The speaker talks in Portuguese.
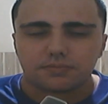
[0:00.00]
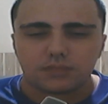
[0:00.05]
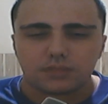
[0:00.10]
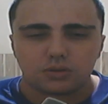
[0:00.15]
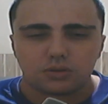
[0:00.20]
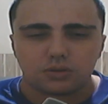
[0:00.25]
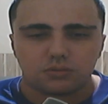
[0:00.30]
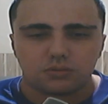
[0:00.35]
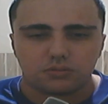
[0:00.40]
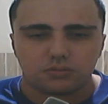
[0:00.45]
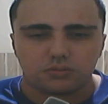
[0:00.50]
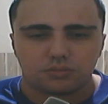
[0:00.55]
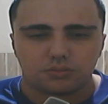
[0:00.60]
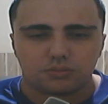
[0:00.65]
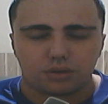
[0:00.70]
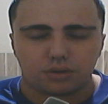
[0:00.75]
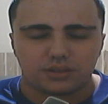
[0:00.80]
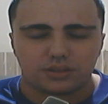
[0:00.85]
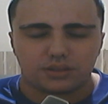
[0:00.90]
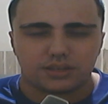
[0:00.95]
uma
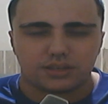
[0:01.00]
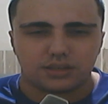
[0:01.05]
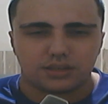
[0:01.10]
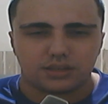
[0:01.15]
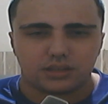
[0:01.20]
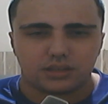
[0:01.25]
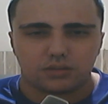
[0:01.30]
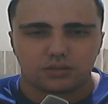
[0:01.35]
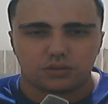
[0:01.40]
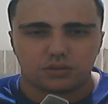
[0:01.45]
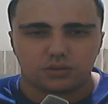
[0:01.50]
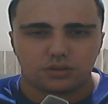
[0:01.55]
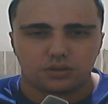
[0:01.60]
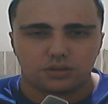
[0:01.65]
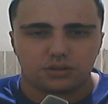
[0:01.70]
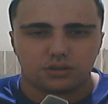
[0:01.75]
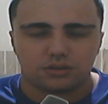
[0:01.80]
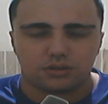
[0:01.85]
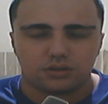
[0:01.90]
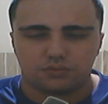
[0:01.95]
bola de escanteio
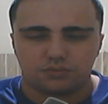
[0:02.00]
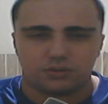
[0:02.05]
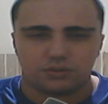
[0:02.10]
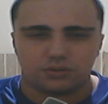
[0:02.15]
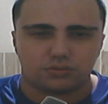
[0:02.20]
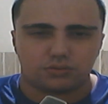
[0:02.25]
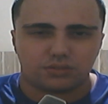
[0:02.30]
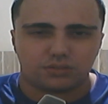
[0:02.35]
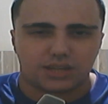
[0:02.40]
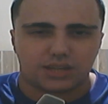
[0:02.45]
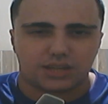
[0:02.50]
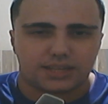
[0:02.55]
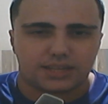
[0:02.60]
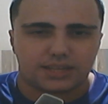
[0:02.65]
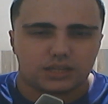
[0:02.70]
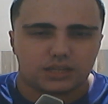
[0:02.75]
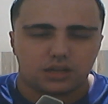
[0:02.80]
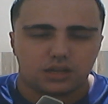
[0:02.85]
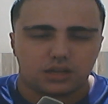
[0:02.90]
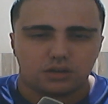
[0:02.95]
que foi
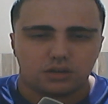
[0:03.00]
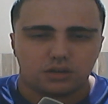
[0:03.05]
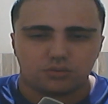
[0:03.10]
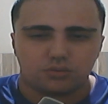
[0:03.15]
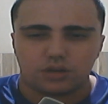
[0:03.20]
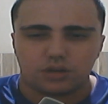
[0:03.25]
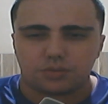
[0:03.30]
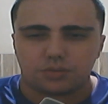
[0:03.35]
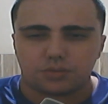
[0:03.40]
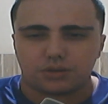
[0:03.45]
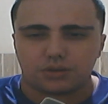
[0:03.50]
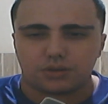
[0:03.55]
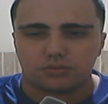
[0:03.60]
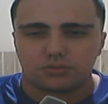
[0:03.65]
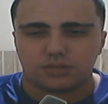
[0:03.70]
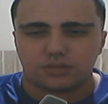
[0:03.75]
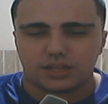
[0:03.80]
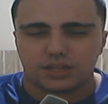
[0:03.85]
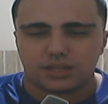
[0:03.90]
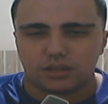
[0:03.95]
cruzado. O Thiago
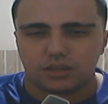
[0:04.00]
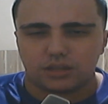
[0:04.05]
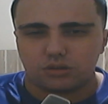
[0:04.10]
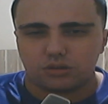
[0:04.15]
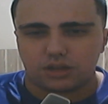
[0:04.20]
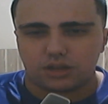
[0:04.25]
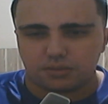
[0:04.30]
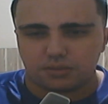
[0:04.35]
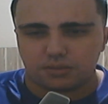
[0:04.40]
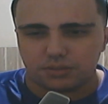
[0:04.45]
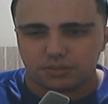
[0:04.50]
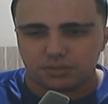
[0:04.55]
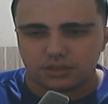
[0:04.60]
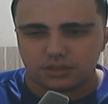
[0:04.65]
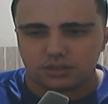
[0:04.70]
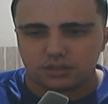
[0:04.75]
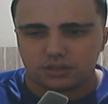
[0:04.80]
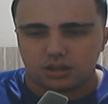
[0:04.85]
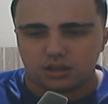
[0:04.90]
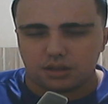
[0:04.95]
Pagnunçá deu de
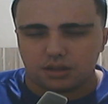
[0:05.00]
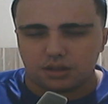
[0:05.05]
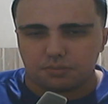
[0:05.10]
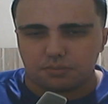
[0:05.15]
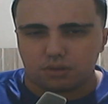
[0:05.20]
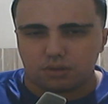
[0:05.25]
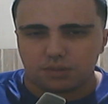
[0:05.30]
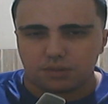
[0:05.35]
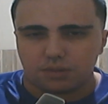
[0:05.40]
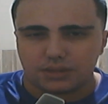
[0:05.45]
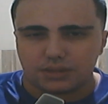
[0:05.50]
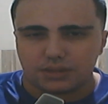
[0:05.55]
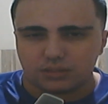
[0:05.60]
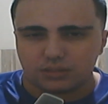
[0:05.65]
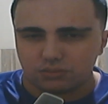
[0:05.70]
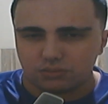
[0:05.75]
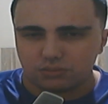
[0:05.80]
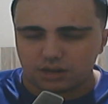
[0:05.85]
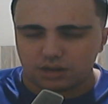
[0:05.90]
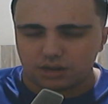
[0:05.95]
cabeça, bola bateu
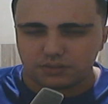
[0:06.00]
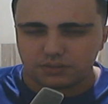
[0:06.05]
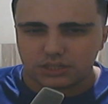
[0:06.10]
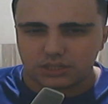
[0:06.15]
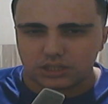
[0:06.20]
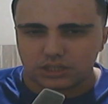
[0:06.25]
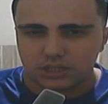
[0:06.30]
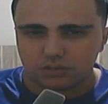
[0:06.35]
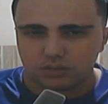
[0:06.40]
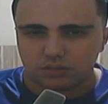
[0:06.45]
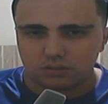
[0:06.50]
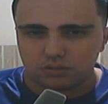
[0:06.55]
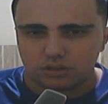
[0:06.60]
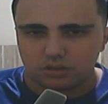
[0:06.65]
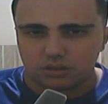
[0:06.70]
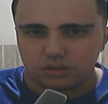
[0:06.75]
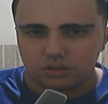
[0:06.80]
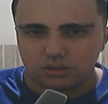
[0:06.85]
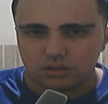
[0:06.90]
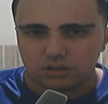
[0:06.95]
no travessão,
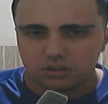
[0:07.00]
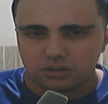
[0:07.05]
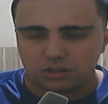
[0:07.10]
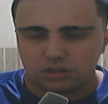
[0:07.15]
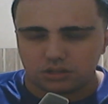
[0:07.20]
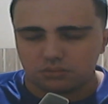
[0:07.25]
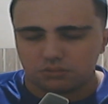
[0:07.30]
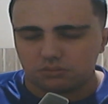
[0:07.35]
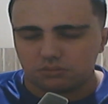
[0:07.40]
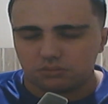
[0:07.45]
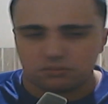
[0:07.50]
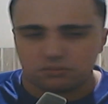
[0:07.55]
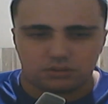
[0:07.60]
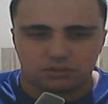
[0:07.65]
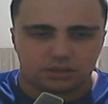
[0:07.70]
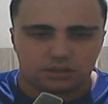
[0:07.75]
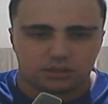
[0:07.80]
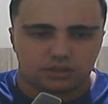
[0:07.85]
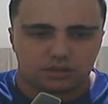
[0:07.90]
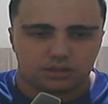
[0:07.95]
né, do,
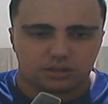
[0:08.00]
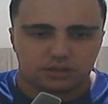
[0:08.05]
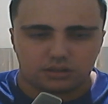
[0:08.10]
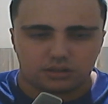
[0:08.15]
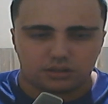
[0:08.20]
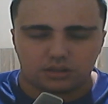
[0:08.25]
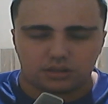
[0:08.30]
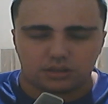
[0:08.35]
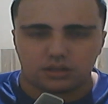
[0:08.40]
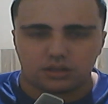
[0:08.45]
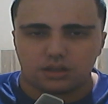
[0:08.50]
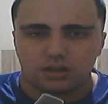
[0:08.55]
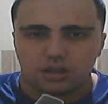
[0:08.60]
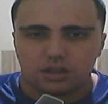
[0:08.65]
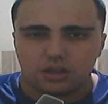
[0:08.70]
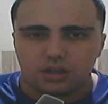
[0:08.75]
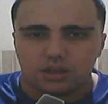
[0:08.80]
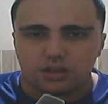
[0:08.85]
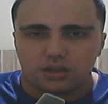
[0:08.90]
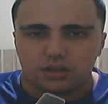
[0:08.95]
ah, né?
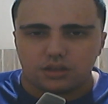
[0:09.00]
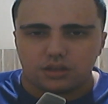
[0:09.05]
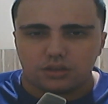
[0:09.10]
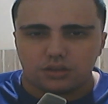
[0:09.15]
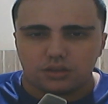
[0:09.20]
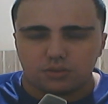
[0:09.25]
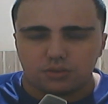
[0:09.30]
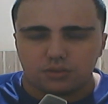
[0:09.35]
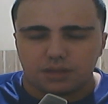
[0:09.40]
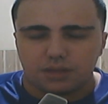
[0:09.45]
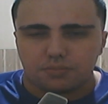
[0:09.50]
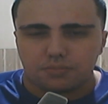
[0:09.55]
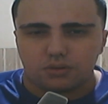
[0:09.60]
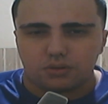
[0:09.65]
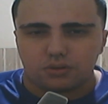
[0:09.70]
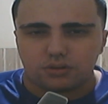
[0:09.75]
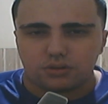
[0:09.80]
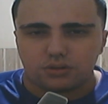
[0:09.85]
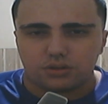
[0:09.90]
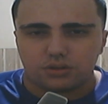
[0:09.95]
E no
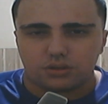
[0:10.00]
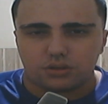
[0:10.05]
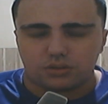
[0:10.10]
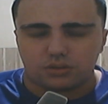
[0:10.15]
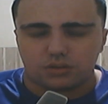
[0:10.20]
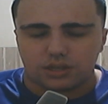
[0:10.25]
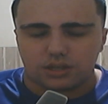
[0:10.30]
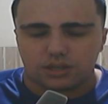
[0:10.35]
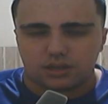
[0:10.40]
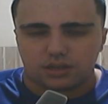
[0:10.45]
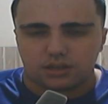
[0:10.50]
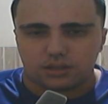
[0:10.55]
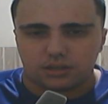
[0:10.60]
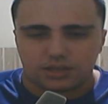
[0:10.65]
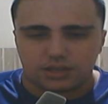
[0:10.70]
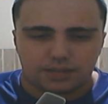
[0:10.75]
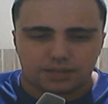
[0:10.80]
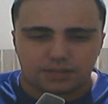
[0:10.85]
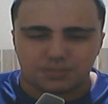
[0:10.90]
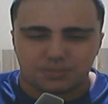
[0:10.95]
rebote, na,
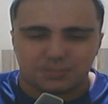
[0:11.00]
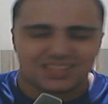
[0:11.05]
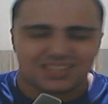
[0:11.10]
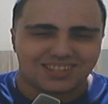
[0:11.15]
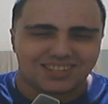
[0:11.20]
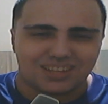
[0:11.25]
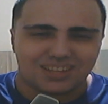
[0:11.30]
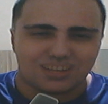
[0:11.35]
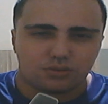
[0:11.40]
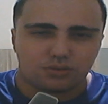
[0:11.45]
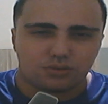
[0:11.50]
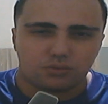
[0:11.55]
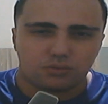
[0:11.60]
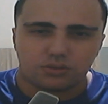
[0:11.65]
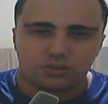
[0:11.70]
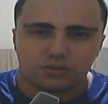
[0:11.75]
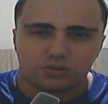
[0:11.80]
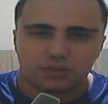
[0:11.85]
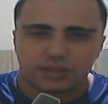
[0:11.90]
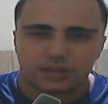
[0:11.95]
na cabeçada do
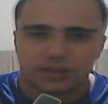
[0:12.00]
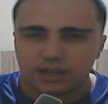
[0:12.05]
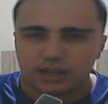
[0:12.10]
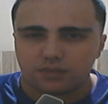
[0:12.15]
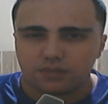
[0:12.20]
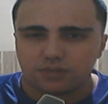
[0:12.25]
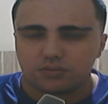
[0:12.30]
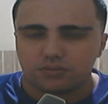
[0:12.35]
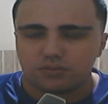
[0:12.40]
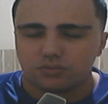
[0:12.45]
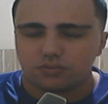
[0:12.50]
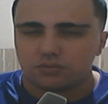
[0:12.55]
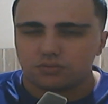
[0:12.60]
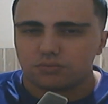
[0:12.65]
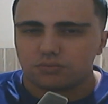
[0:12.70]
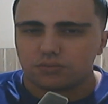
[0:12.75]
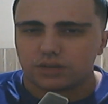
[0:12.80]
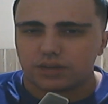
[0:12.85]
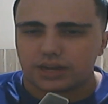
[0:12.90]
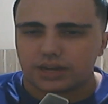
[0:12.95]
Luiz Otávio, o,
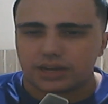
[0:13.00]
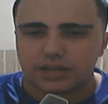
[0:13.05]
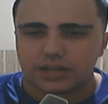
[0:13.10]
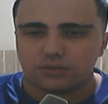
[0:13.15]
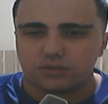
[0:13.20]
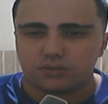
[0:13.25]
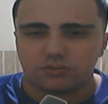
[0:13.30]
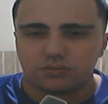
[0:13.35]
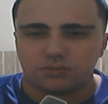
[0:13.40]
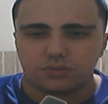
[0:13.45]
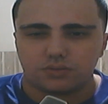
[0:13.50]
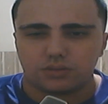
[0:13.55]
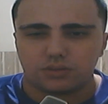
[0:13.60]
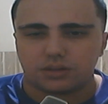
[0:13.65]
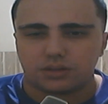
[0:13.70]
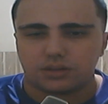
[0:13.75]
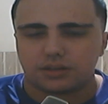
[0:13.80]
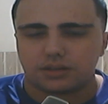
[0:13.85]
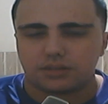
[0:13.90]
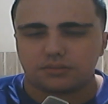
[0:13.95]
o Cássio fez
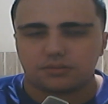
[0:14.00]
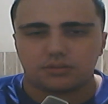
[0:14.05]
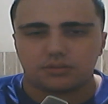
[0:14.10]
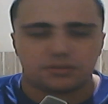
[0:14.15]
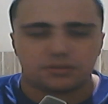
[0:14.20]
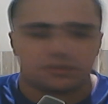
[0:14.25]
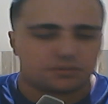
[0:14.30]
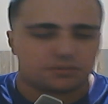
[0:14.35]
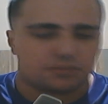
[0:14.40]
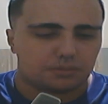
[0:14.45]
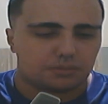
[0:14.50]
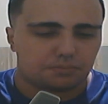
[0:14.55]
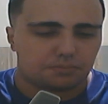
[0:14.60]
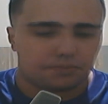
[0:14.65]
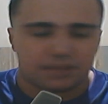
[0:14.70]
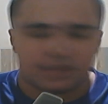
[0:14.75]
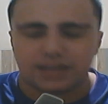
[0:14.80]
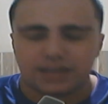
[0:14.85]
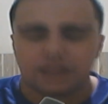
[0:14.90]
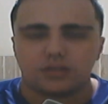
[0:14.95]
uma, uma, uma,
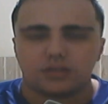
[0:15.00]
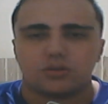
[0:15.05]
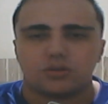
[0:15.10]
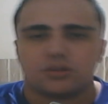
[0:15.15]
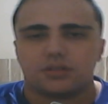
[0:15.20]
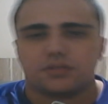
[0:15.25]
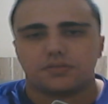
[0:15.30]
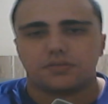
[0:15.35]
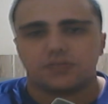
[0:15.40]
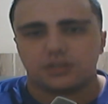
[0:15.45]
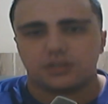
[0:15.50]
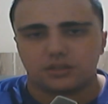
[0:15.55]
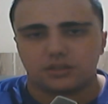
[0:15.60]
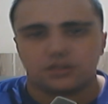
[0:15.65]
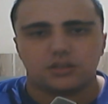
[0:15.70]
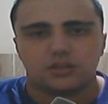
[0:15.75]
bela de uma defesa.